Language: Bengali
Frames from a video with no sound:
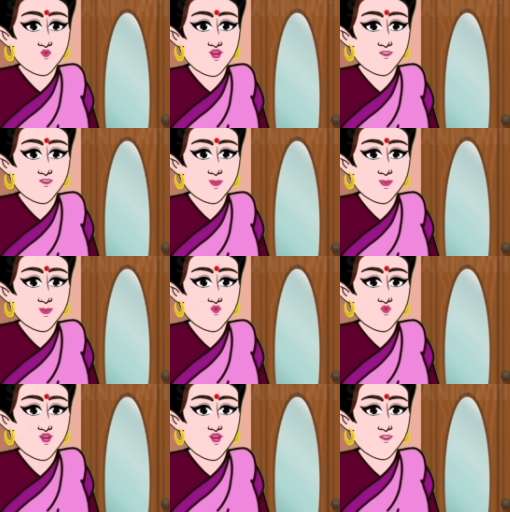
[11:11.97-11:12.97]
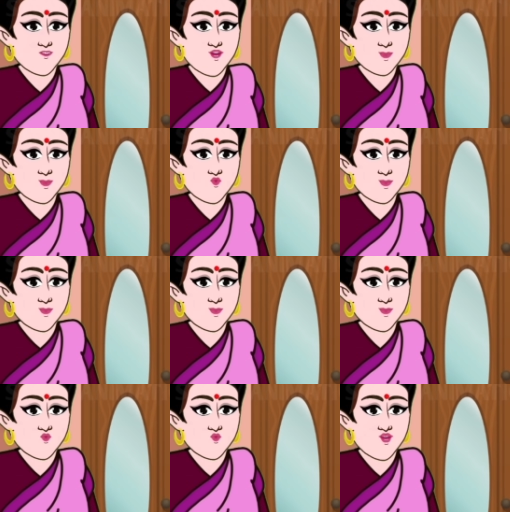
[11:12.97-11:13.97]
হ্যাঁ সত্যি সত্যি
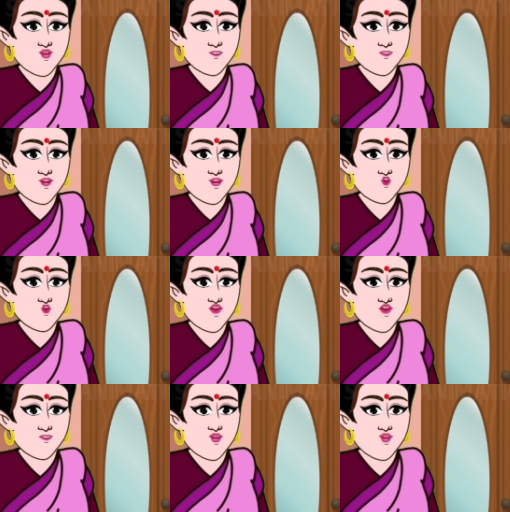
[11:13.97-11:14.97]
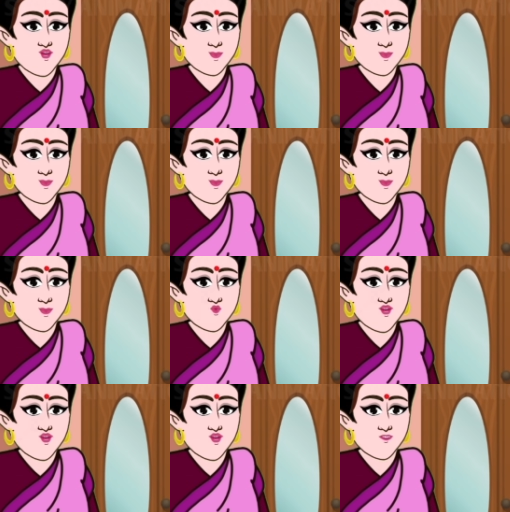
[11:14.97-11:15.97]
এটা কোনো জাদু কলসি
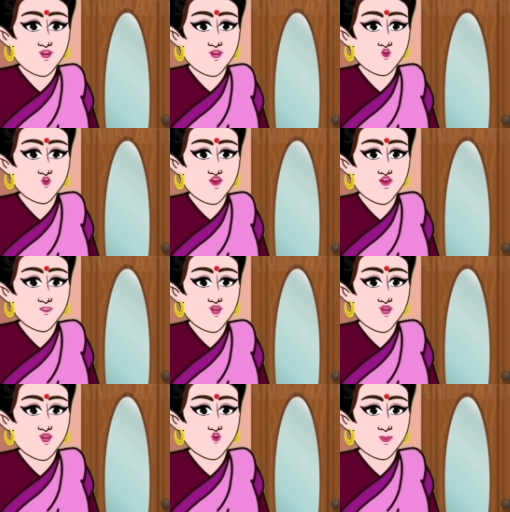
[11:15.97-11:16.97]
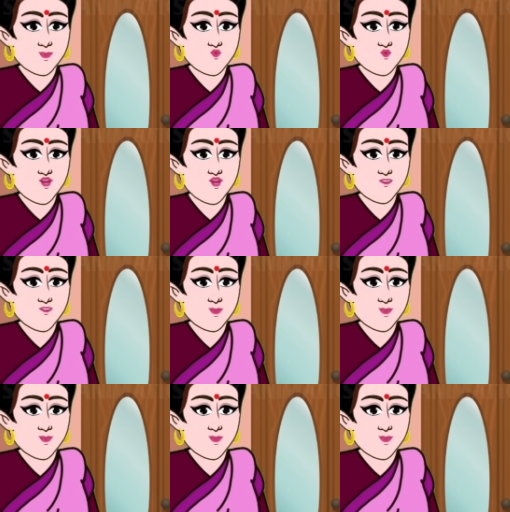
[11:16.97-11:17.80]
এবার আমাদের কোনো দুঃখ থাকবে